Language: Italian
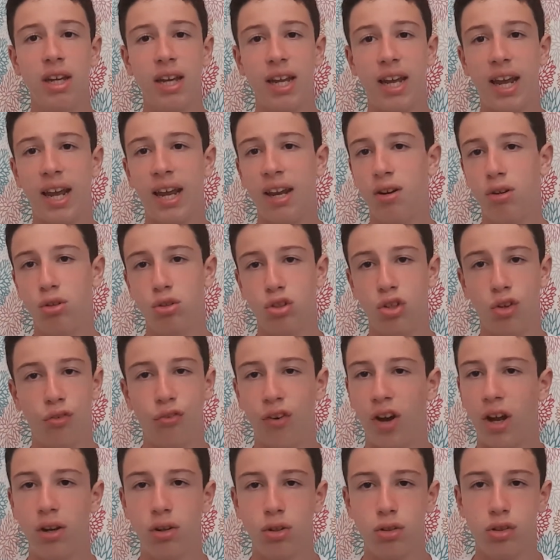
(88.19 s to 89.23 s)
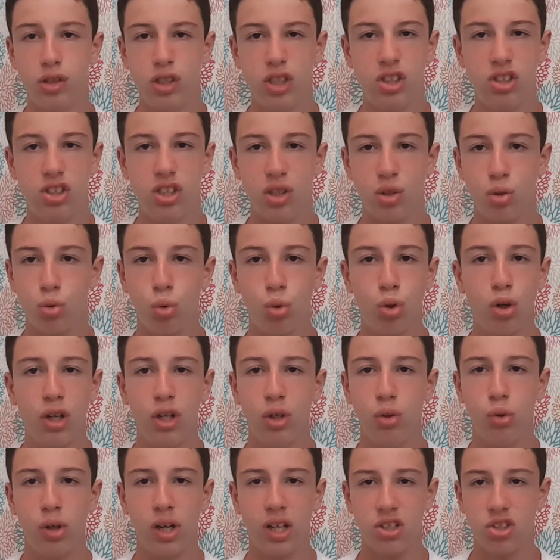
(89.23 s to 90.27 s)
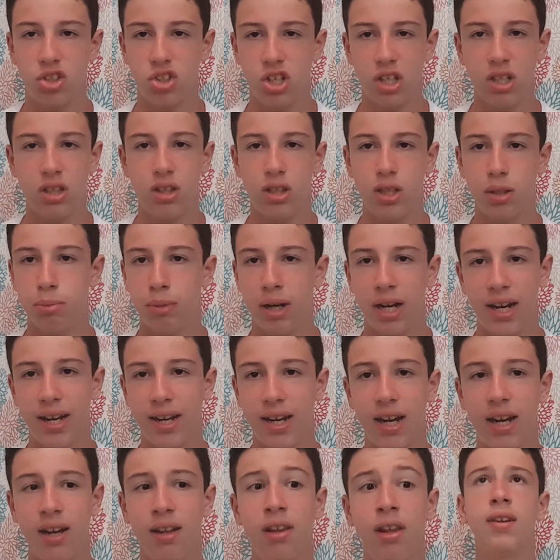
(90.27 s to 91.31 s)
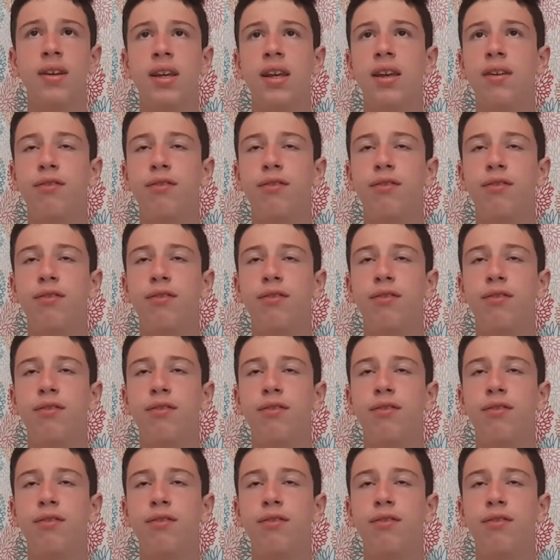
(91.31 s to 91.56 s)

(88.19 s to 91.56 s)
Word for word: e non si fanno di sicuro in una settimana.